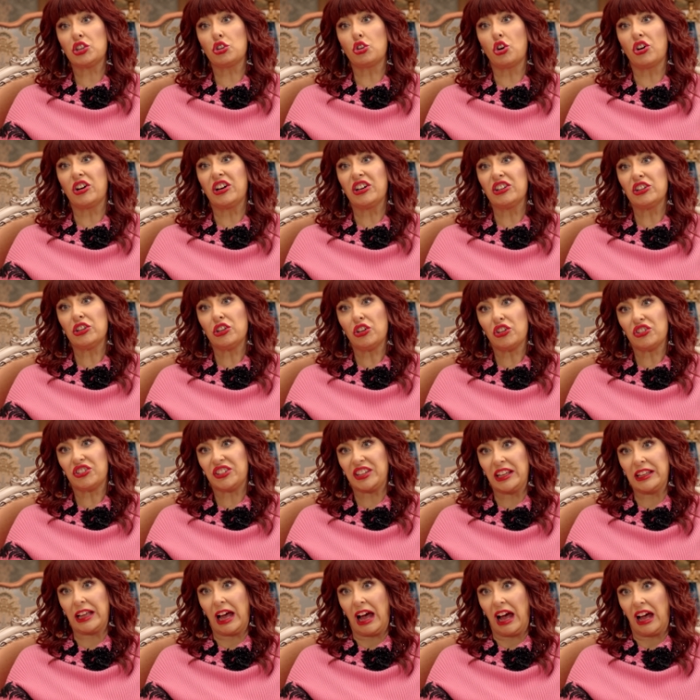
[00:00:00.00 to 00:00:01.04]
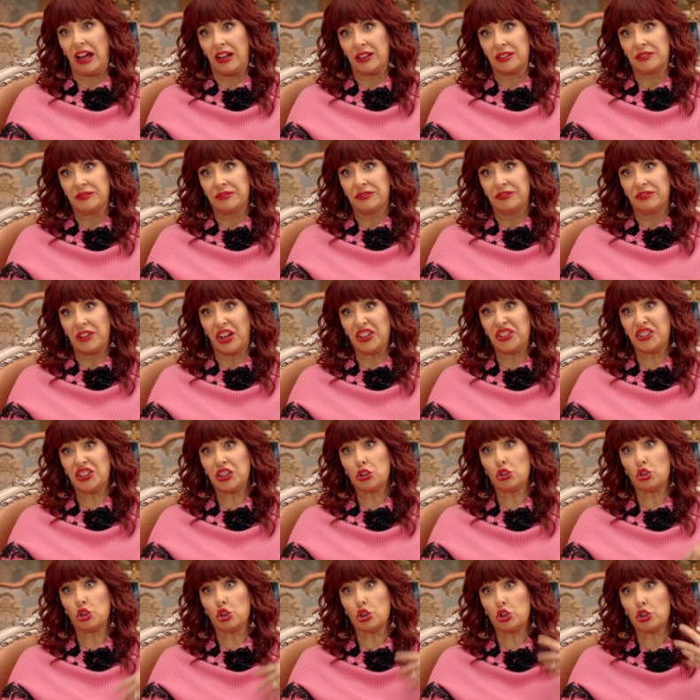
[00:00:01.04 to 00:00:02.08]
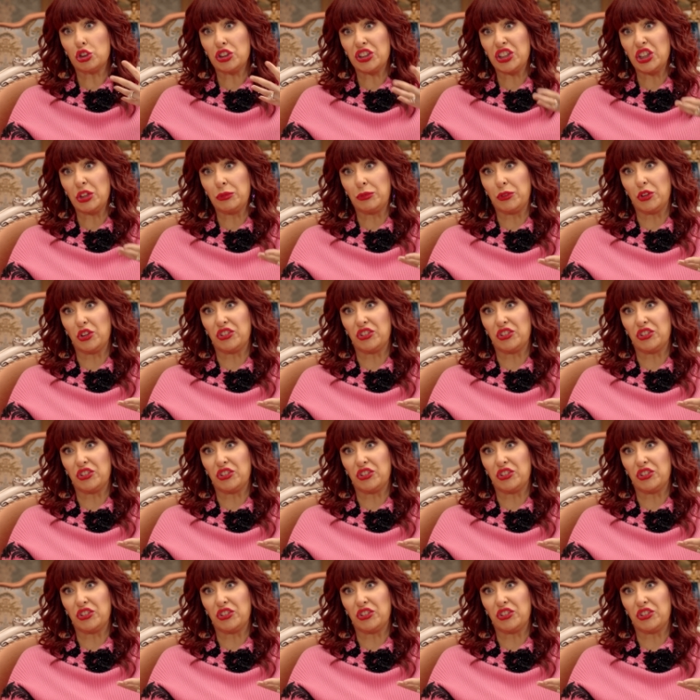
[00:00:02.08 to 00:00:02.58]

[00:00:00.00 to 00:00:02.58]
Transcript: içki dokunuyor sana. Aşırı dürüstlük